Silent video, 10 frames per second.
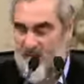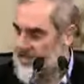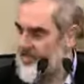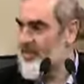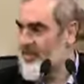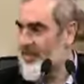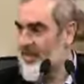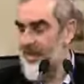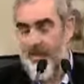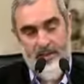Ve
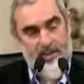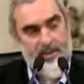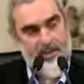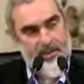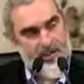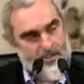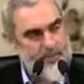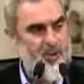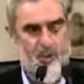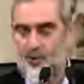kesinlikle
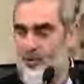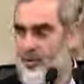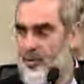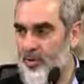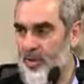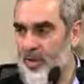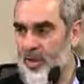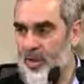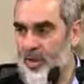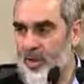bugün
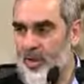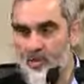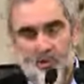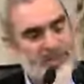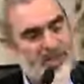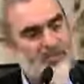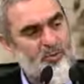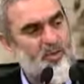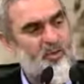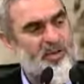Türkiye
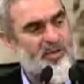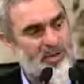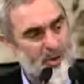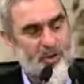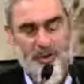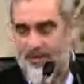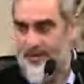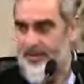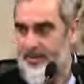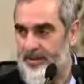Müslümanları
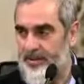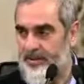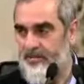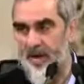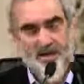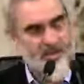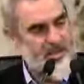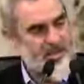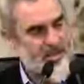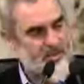olarak,
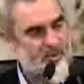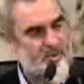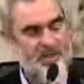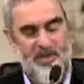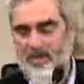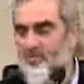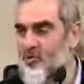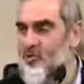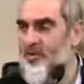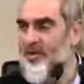belki diğer toprakların
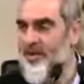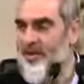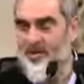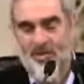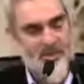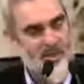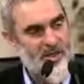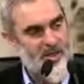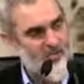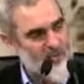Müslümanları için
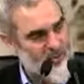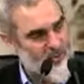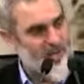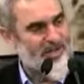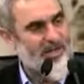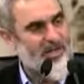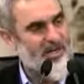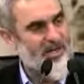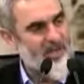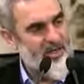bunu bu
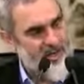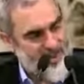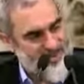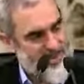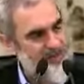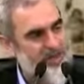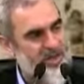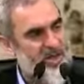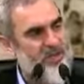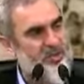kadar kat'i bir
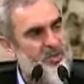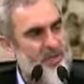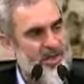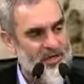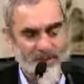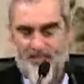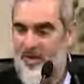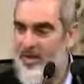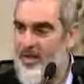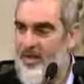şekilde
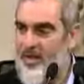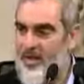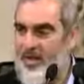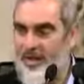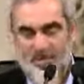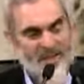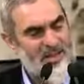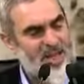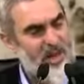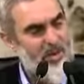söyleyemem
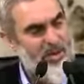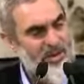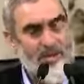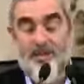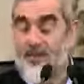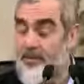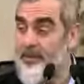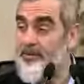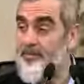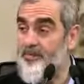iman
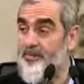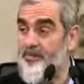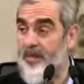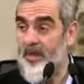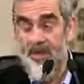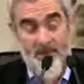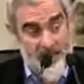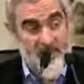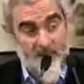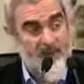davasının,
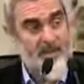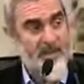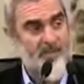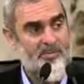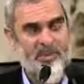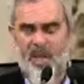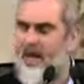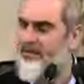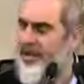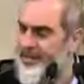iman diye bir
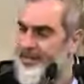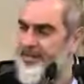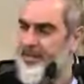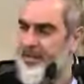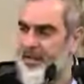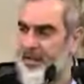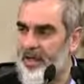davanın